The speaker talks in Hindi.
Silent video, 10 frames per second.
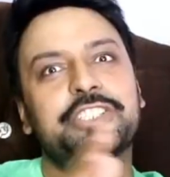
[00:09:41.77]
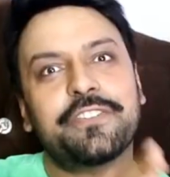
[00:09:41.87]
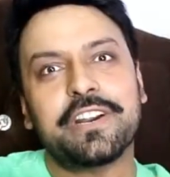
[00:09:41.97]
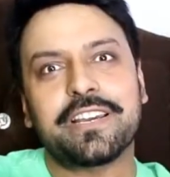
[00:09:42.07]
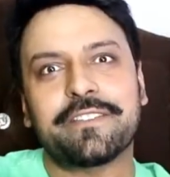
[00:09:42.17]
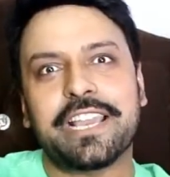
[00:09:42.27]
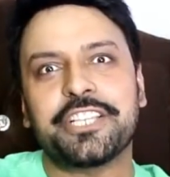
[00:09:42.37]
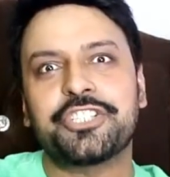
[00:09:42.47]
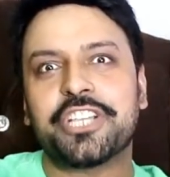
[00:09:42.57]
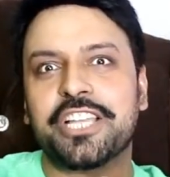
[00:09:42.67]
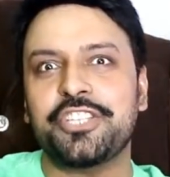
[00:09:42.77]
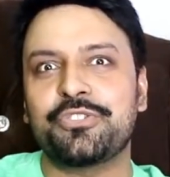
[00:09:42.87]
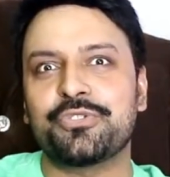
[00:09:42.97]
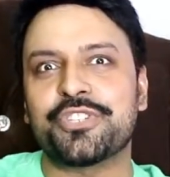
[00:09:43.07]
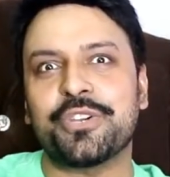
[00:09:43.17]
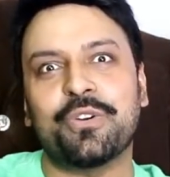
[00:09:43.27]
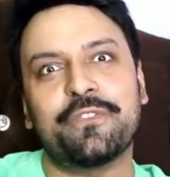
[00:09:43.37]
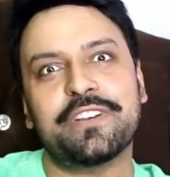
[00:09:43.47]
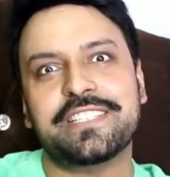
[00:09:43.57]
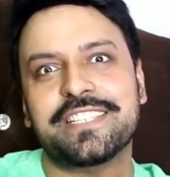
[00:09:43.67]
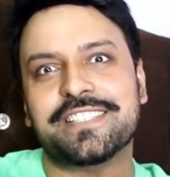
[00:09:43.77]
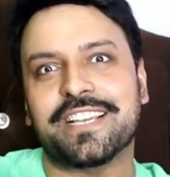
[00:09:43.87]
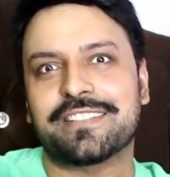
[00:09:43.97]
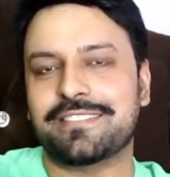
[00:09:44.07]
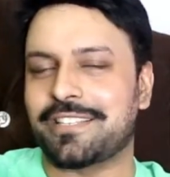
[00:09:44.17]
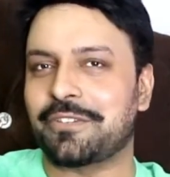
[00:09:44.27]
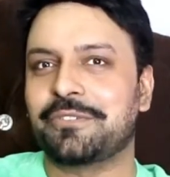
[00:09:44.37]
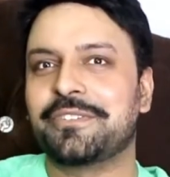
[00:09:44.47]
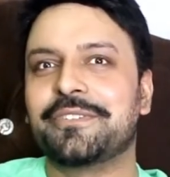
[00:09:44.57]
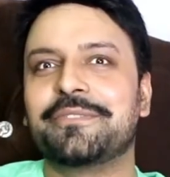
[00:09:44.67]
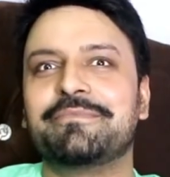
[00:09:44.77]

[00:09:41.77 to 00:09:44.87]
शफक करवाएगी शादी दूसरी उल्फत के साथ नहीं